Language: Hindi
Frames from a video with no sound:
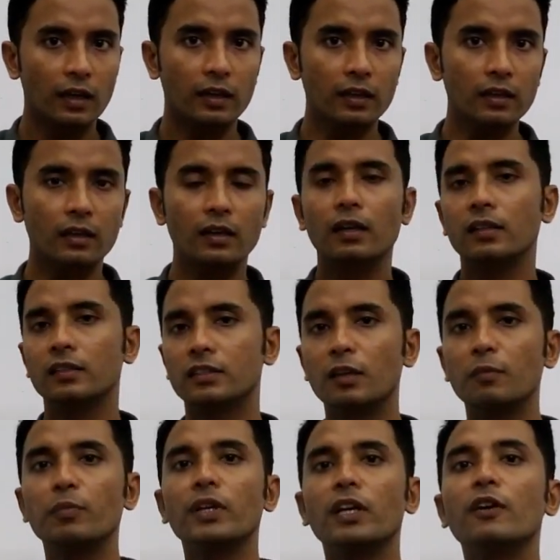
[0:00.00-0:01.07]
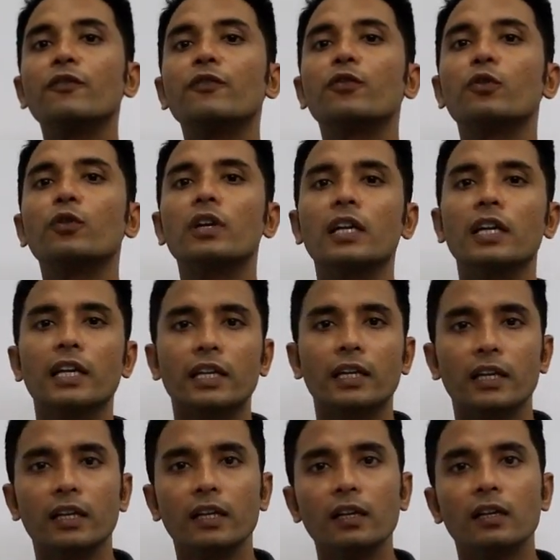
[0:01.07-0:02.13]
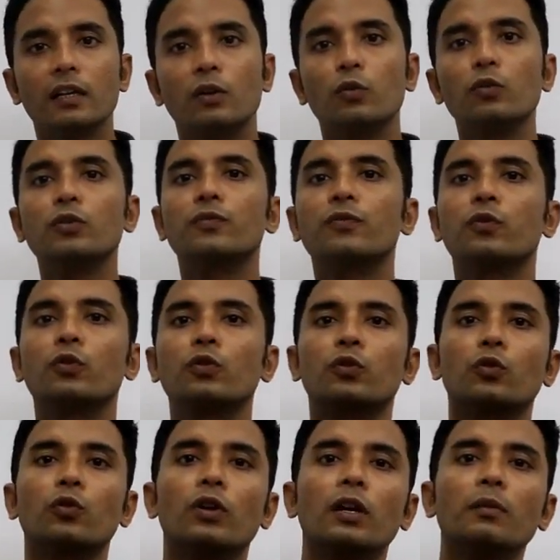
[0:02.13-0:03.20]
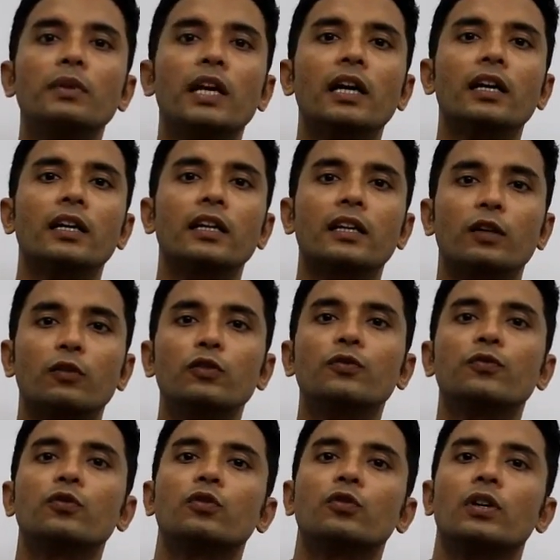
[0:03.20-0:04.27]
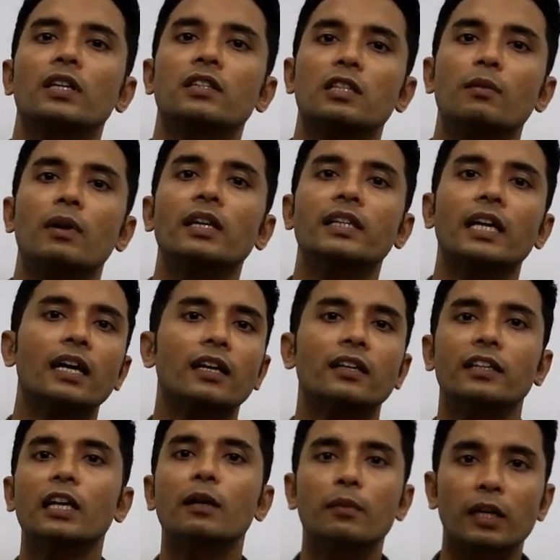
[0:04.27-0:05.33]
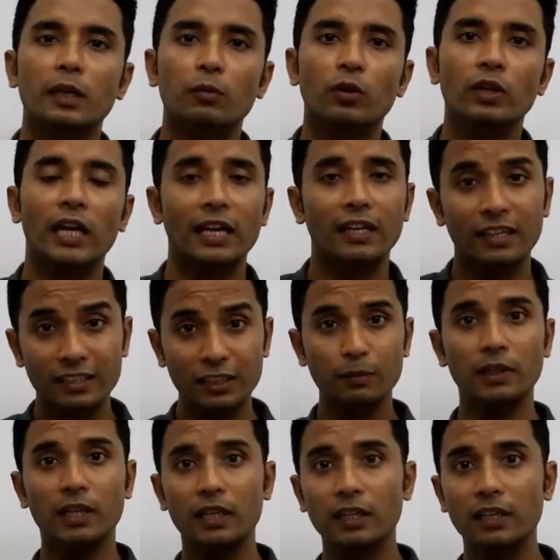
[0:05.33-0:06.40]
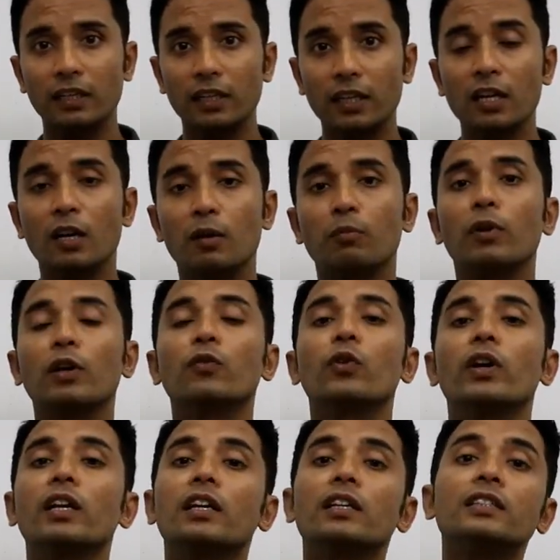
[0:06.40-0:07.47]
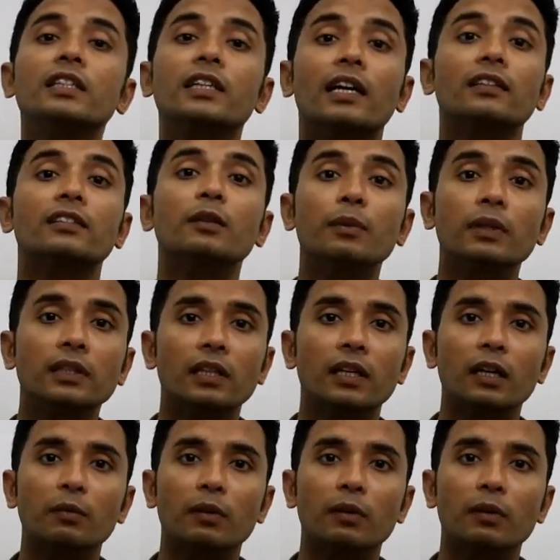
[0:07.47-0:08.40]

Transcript: है ना जब भी हम फूड लेंगे उस फूड को हम क्या करेंगे उस फूड का इस्तेमाल क्या करती है हमारी बॉडी एनर्जी बनाने के लिए बट वो एनर्जी कैसे बनता है